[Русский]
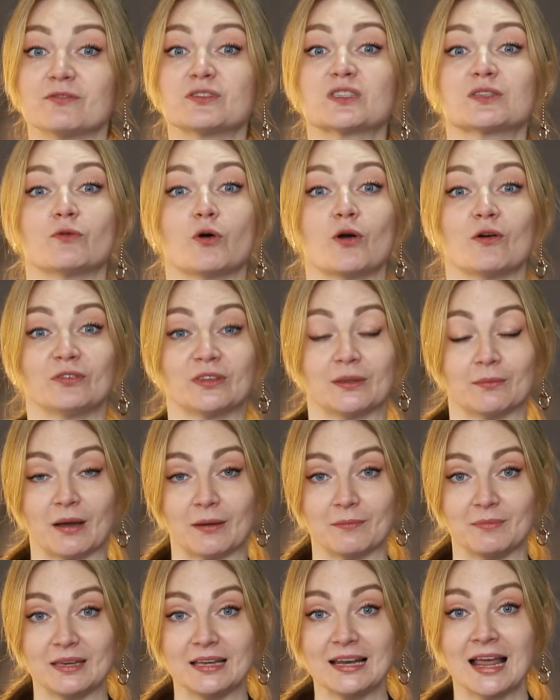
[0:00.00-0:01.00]
в свой
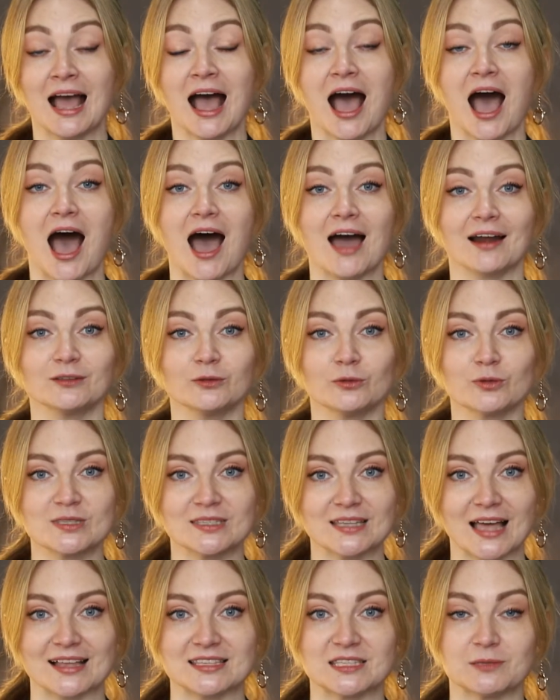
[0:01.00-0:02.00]
автомобиль, Артур
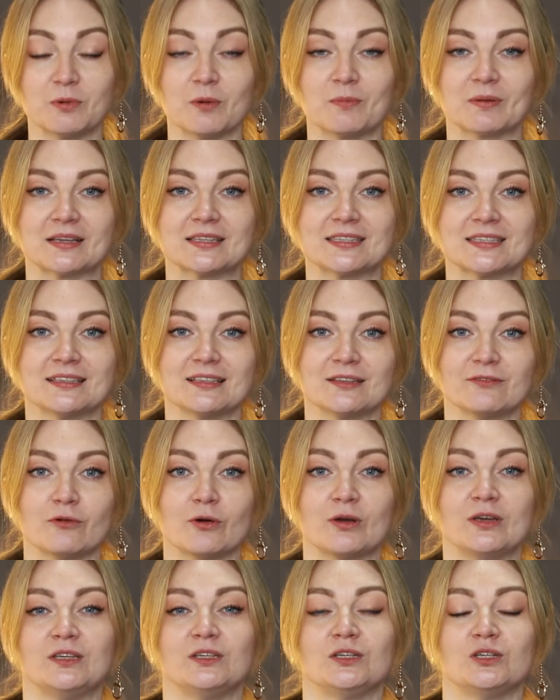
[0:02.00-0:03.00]
Зазы попросил
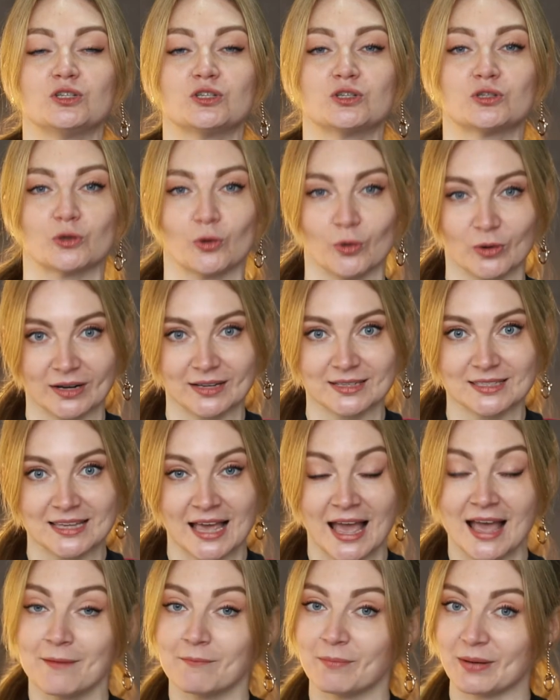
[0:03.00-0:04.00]
его еще раз
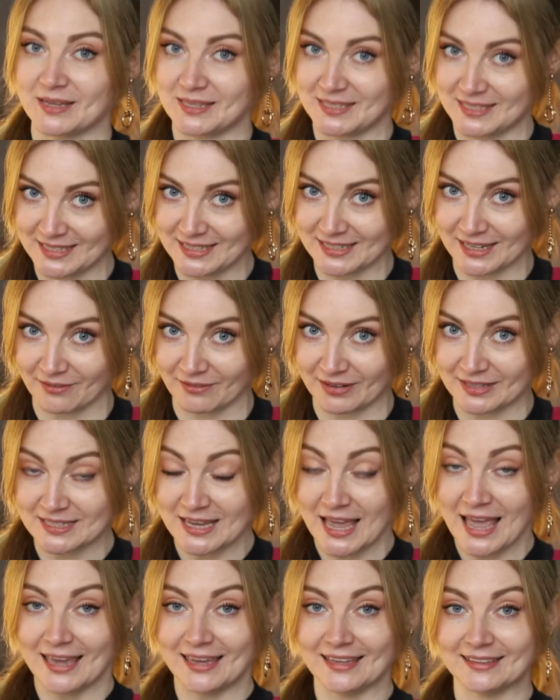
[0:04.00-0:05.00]
позировать.
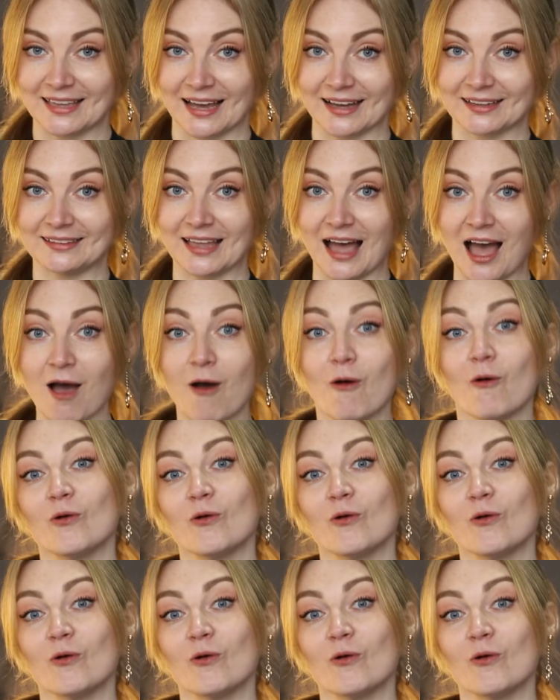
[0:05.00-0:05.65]
И тогда